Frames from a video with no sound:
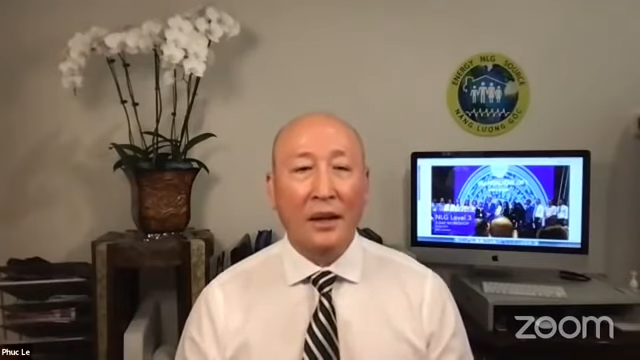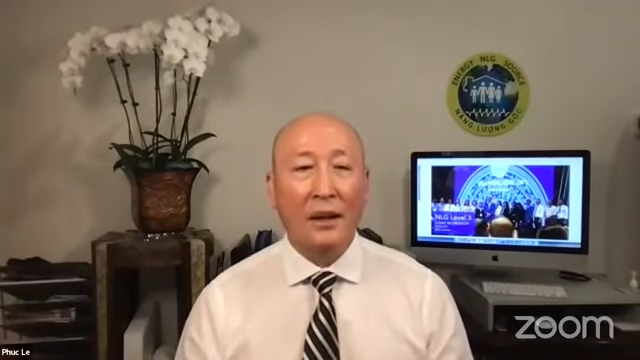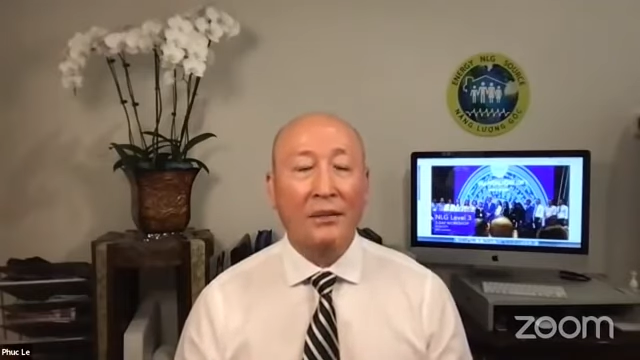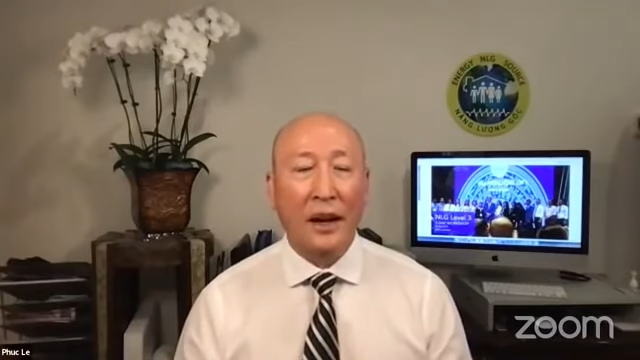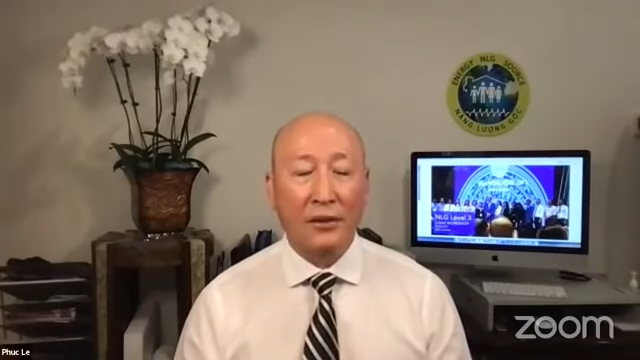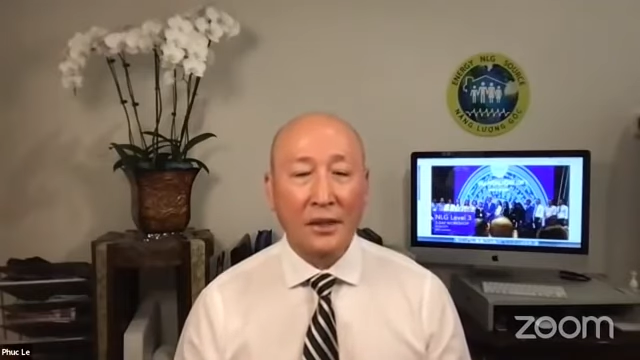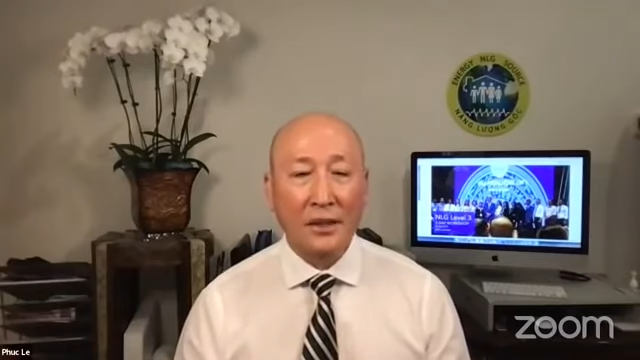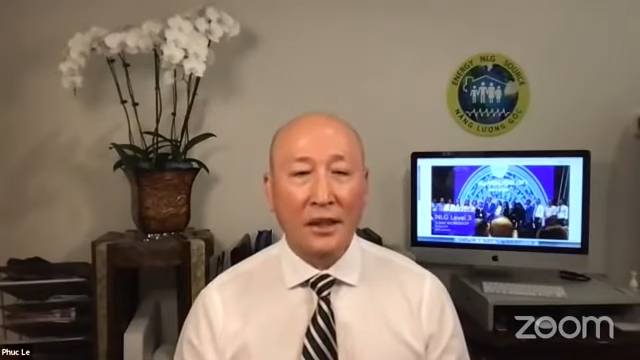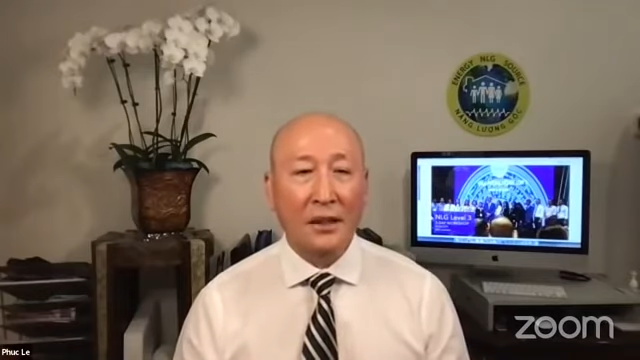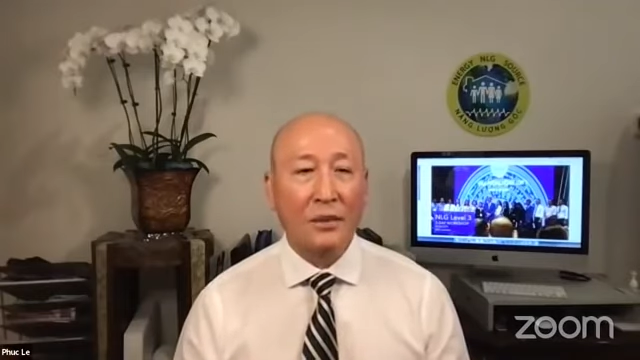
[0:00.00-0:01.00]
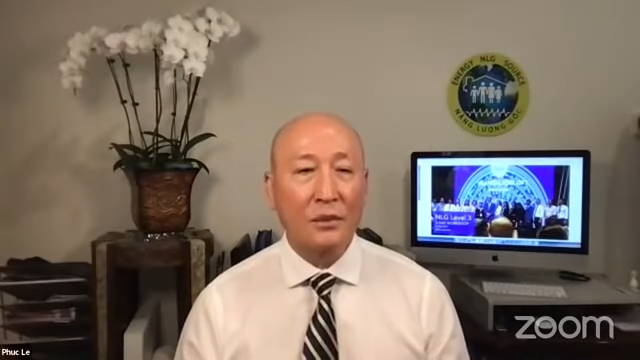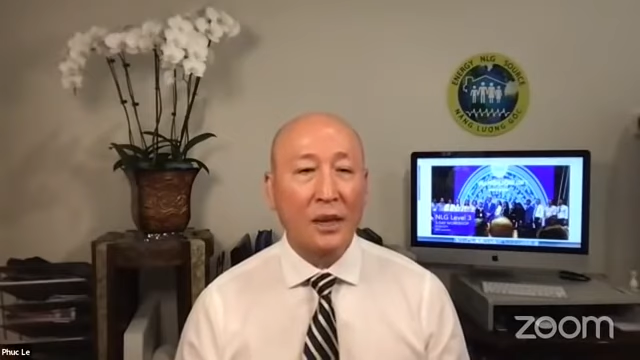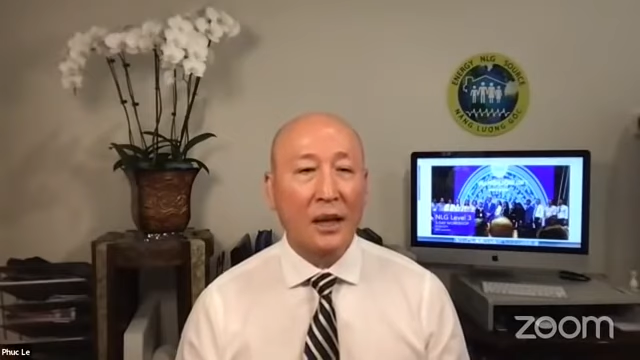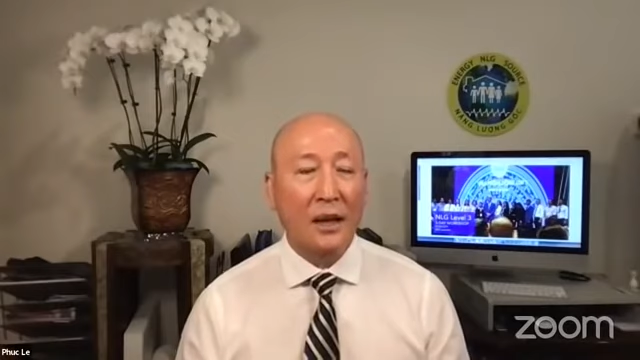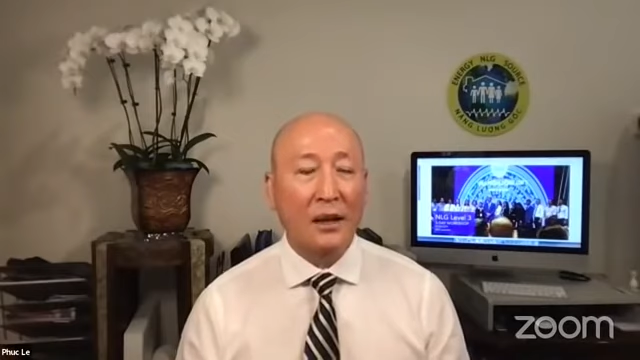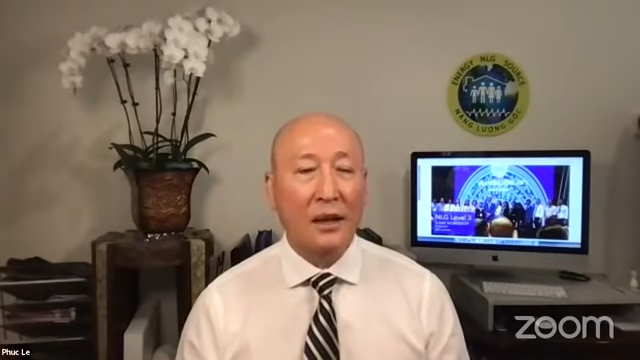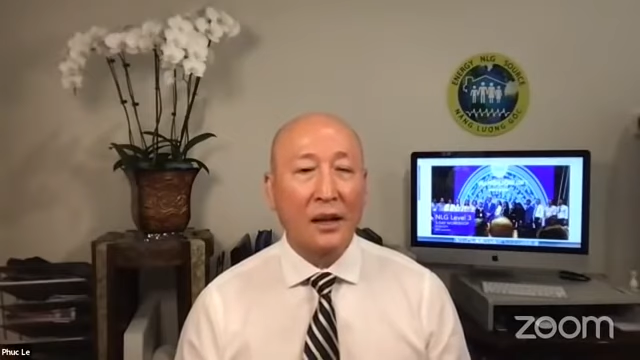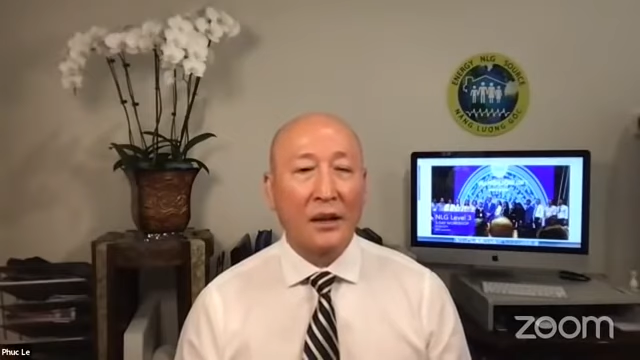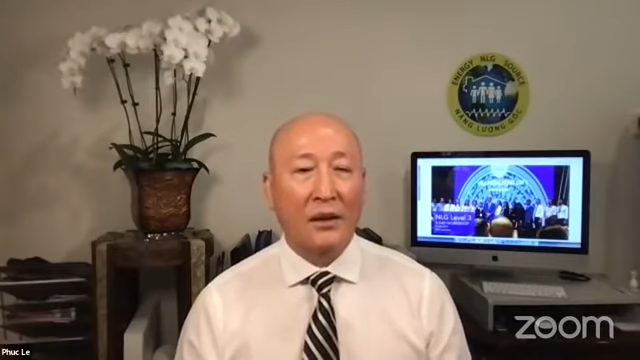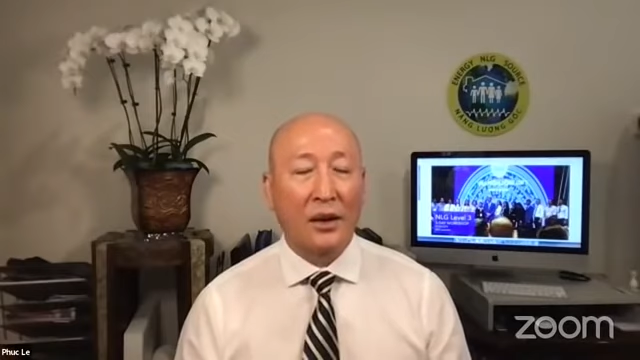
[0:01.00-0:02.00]
virus là chúng ta
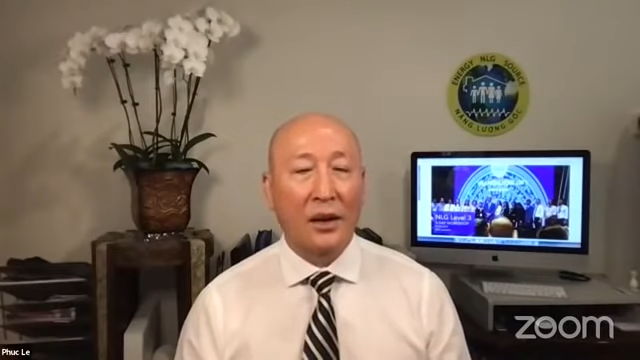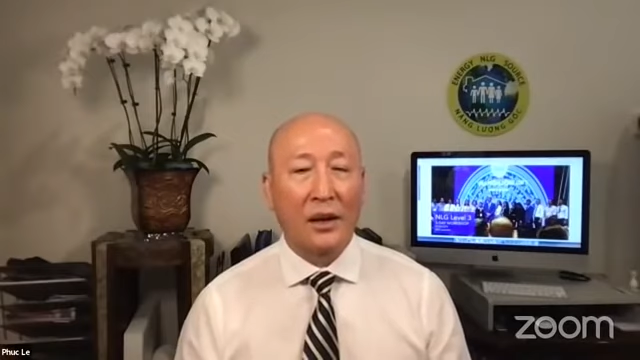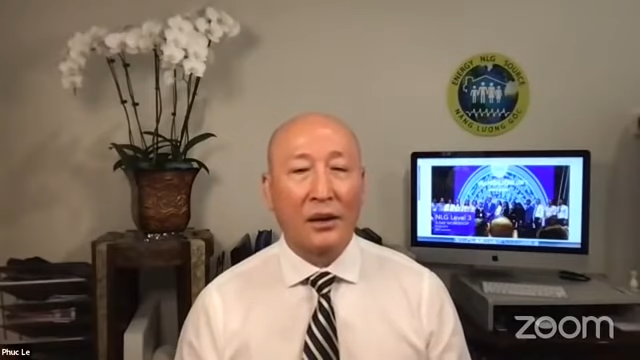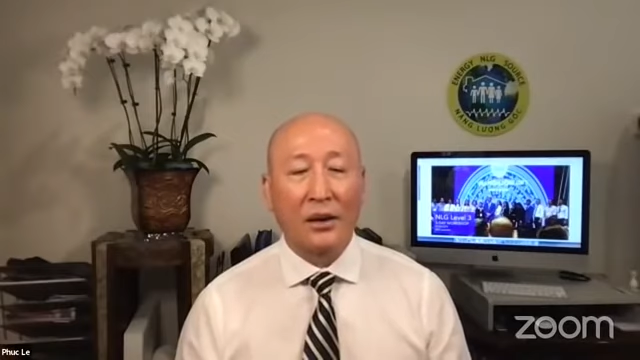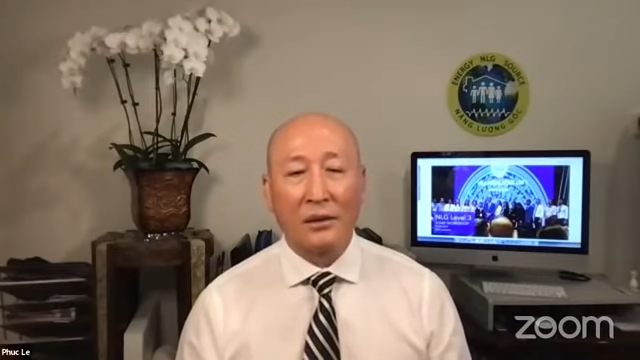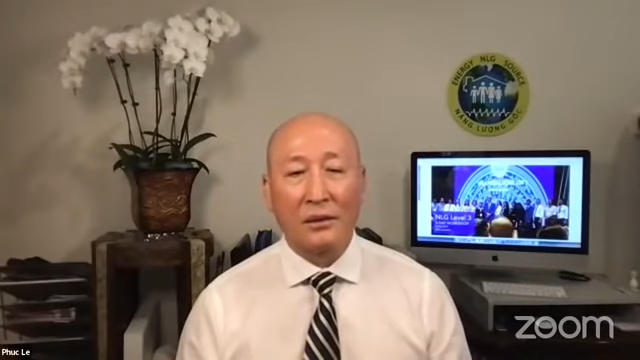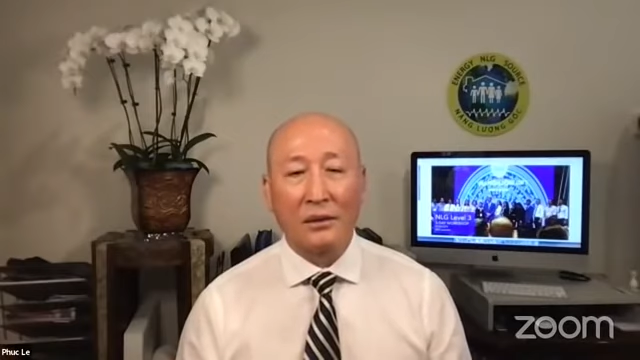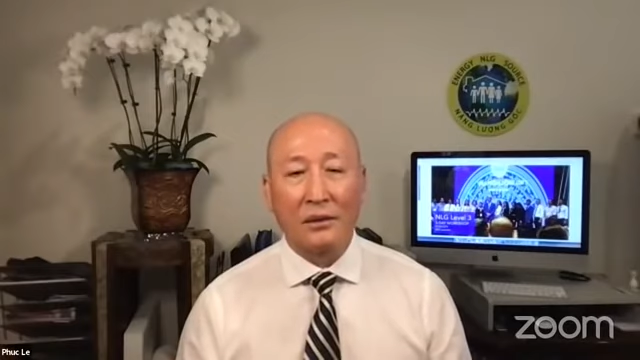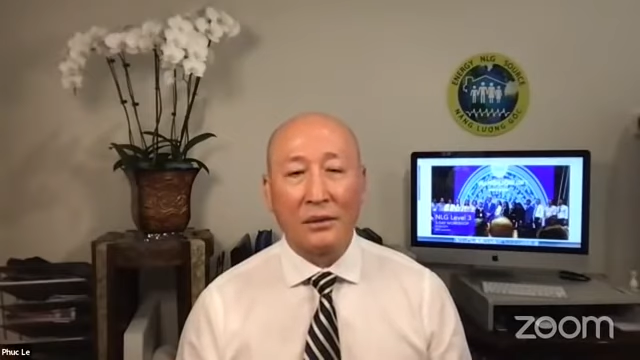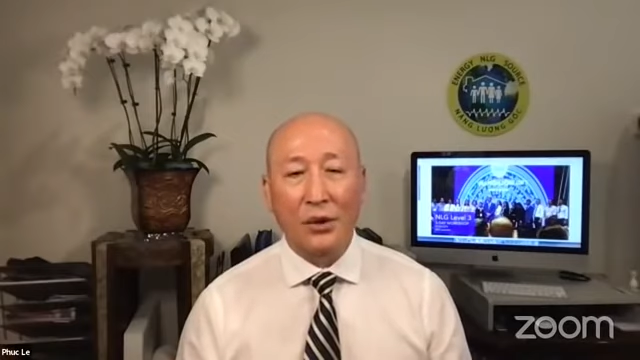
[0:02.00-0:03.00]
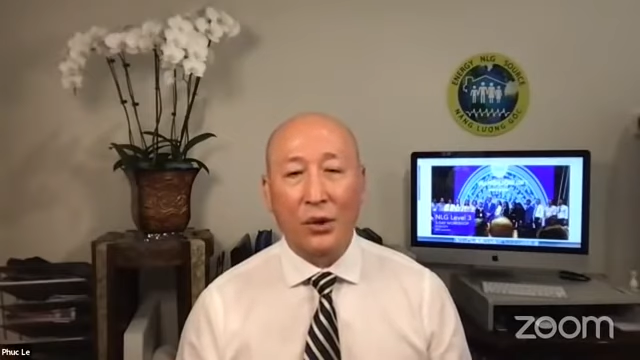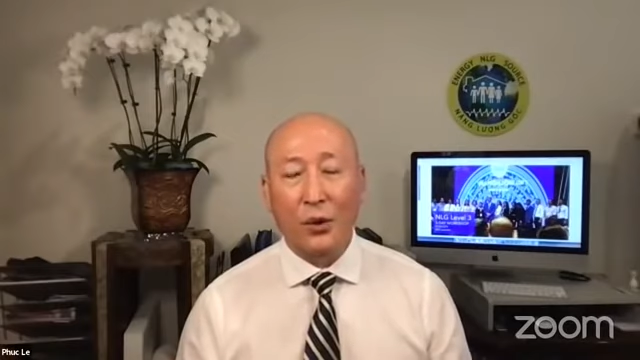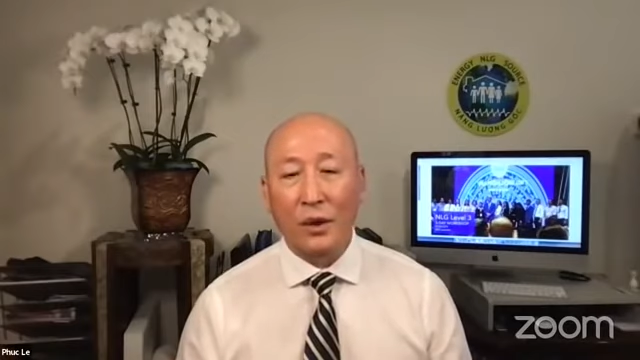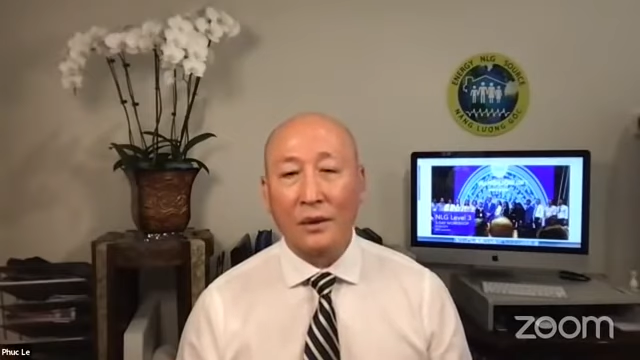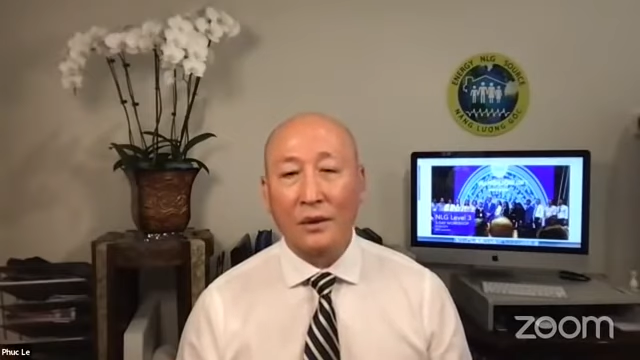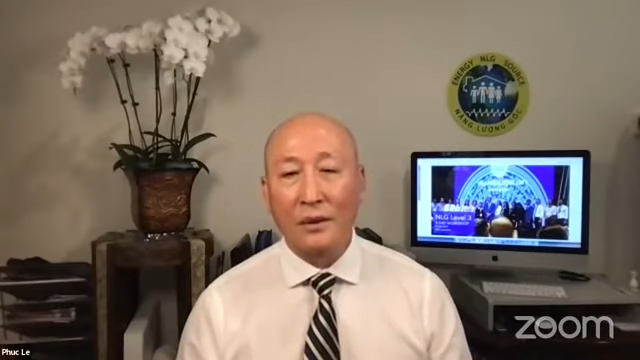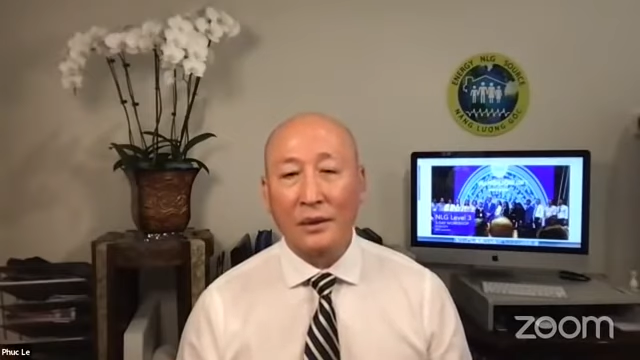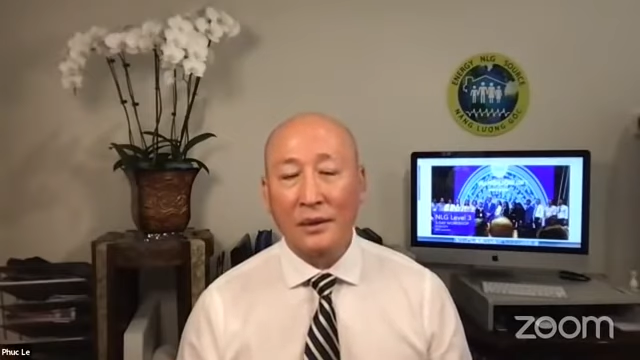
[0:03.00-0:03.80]
gọi là con vi khuẩn